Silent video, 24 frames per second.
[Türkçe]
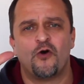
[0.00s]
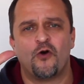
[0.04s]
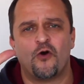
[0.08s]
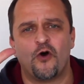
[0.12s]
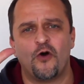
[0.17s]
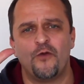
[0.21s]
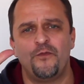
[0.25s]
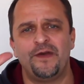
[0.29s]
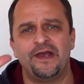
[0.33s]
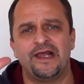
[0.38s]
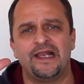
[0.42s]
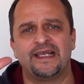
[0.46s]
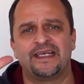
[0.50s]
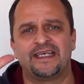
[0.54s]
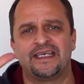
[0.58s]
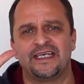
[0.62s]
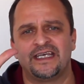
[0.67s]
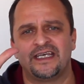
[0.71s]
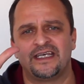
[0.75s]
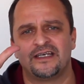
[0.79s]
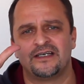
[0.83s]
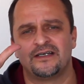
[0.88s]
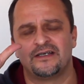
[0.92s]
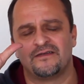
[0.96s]
O
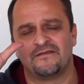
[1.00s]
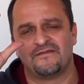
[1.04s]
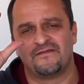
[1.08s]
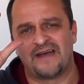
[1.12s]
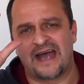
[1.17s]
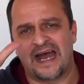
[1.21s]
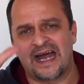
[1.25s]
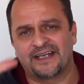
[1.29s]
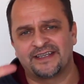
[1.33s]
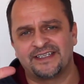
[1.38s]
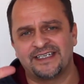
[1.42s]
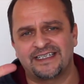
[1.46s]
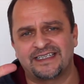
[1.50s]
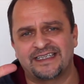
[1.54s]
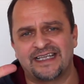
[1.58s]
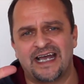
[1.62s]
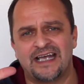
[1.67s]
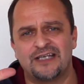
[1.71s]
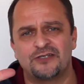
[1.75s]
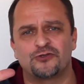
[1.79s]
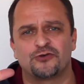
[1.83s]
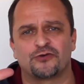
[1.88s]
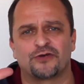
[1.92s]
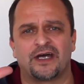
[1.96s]
bilgiyi
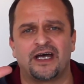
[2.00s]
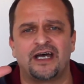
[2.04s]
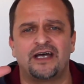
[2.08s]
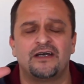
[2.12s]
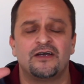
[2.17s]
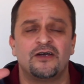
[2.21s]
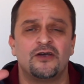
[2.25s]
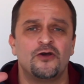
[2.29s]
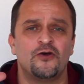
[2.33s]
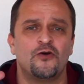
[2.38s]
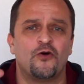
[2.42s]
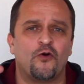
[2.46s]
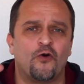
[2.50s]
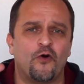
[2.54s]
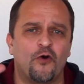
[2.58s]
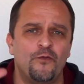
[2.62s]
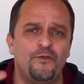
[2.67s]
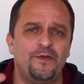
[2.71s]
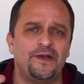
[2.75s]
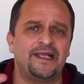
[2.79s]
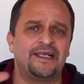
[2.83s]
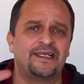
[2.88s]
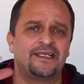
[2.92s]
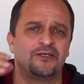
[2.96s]
verdikten sonra
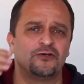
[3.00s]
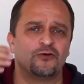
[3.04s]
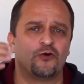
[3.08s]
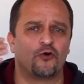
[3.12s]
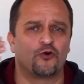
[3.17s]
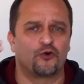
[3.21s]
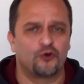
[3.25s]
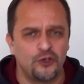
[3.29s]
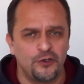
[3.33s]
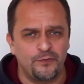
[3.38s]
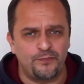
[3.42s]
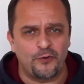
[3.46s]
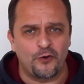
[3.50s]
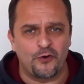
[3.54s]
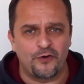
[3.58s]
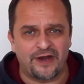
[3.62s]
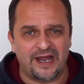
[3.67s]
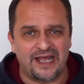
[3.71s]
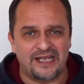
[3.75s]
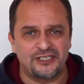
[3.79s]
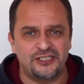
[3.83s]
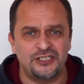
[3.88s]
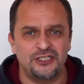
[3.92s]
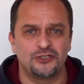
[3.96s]
o bilgiyi okuyup
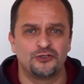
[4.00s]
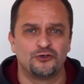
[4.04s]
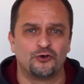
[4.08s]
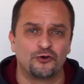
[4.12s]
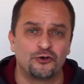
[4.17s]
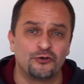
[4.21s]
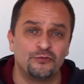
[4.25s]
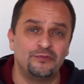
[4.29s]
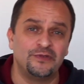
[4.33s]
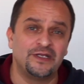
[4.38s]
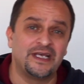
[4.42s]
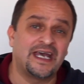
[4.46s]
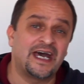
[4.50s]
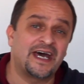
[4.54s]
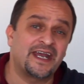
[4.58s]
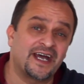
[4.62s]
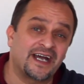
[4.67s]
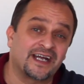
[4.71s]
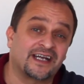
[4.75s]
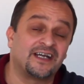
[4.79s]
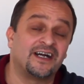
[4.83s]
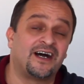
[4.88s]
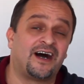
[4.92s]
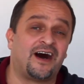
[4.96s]
öğrenci
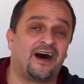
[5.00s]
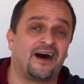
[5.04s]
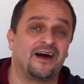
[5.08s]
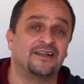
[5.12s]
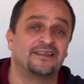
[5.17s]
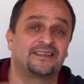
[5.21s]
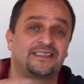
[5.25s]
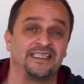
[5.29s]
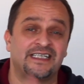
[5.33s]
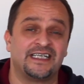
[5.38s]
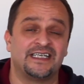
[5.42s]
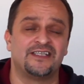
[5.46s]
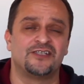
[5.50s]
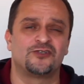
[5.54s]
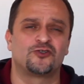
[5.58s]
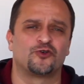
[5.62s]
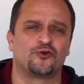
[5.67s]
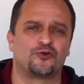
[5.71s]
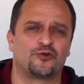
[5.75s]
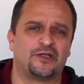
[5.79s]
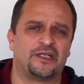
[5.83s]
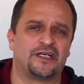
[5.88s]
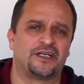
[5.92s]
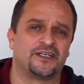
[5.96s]
yorumlayarak 6-7
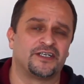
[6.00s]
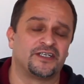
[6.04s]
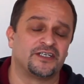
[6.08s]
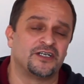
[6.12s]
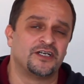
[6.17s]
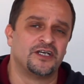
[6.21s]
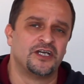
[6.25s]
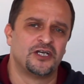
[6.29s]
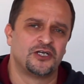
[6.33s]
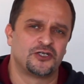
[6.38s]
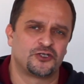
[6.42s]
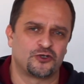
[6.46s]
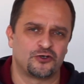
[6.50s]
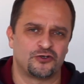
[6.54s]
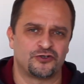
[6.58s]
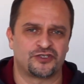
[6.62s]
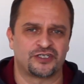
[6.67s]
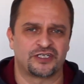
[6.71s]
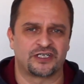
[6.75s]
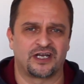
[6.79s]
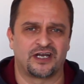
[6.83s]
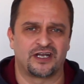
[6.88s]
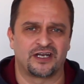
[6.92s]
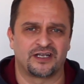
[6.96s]
sorularını
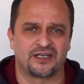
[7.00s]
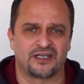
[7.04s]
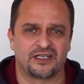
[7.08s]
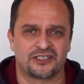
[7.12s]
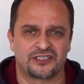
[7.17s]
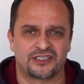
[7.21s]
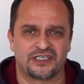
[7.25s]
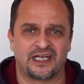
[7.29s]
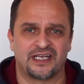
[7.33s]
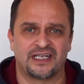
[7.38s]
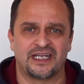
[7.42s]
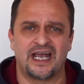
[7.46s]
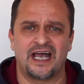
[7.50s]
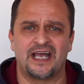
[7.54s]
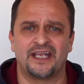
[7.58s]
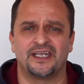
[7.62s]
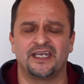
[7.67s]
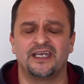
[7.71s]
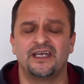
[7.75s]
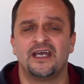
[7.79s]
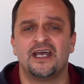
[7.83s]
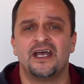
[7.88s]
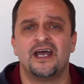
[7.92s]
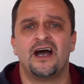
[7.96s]
çözecek arkadaşlar. Yani
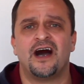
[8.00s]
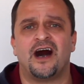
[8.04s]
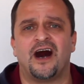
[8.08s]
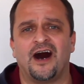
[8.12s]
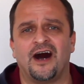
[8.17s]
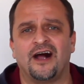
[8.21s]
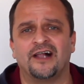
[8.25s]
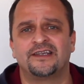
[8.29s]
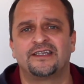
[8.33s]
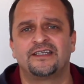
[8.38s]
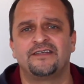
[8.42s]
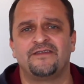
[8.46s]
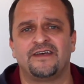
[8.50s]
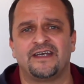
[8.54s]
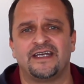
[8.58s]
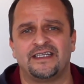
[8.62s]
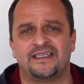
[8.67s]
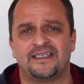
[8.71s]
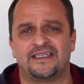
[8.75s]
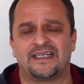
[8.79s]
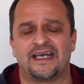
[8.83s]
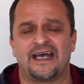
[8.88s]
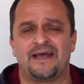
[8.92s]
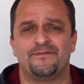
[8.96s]
6 ve
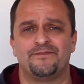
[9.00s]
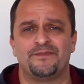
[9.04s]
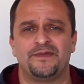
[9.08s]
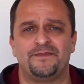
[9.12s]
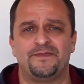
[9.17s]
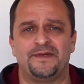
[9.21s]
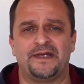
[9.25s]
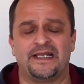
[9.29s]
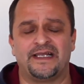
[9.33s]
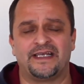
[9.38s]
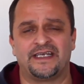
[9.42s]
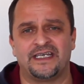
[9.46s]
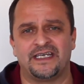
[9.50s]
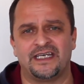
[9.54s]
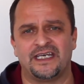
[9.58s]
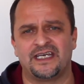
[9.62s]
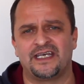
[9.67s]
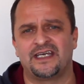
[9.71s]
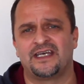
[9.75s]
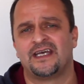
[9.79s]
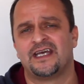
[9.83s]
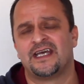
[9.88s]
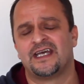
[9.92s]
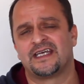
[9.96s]
7'den bir
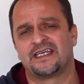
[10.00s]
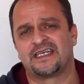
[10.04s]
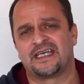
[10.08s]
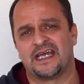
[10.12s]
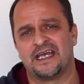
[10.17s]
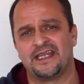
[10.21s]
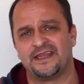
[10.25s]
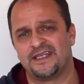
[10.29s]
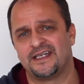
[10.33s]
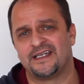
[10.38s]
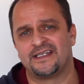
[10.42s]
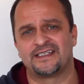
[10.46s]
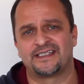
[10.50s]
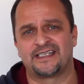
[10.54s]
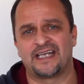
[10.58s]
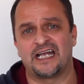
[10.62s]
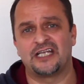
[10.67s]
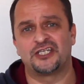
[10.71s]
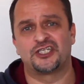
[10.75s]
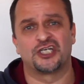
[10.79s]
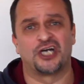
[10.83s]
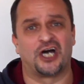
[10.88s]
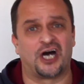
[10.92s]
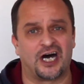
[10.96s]
bilgiyi
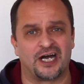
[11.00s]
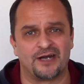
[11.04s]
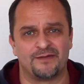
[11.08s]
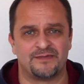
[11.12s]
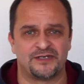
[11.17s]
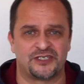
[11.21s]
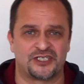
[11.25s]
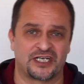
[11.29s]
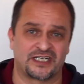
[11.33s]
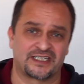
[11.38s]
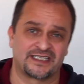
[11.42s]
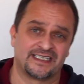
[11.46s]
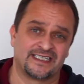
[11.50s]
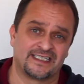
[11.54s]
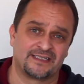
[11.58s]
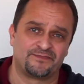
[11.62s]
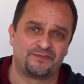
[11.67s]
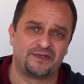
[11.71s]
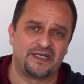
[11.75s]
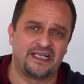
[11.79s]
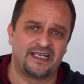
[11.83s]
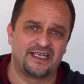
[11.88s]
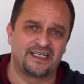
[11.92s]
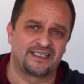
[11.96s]
kendinizden
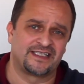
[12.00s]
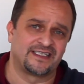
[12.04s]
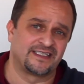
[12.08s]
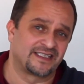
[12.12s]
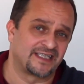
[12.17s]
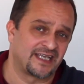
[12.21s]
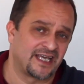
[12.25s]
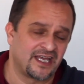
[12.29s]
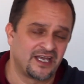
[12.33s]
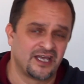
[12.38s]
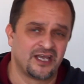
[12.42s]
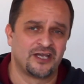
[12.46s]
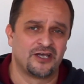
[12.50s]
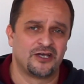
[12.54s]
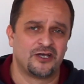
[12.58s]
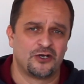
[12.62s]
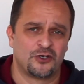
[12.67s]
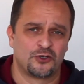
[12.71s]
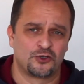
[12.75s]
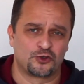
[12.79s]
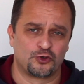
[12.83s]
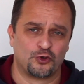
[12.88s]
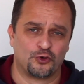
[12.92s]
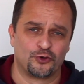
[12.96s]
çağırmayacaksınız. Bilgi size
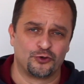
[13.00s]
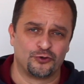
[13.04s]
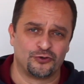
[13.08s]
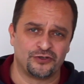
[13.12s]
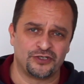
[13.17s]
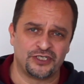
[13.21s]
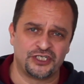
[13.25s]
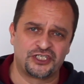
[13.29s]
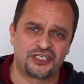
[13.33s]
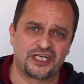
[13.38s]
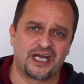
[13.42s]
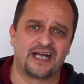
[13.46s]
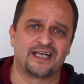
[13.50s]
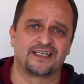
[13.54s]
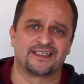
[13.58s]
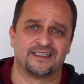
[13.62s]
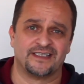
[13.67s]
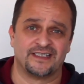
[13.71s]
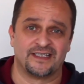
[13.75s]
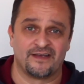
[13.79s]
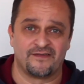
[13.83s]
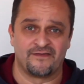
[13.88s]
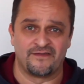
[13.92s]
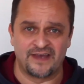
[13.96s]
sorunun
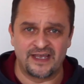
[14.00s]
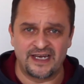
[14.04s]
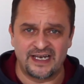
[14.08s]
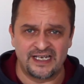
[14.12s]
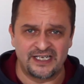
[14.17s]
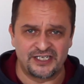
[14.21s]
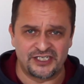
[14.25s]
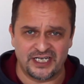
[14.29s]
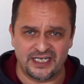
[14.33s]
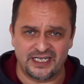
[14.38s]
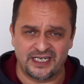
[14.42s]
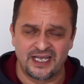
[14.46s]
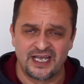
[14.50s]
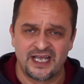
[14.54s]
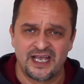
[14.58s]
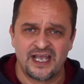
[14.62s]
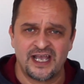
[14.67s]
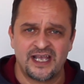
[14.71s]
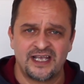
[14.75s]
içerisinde verilecek.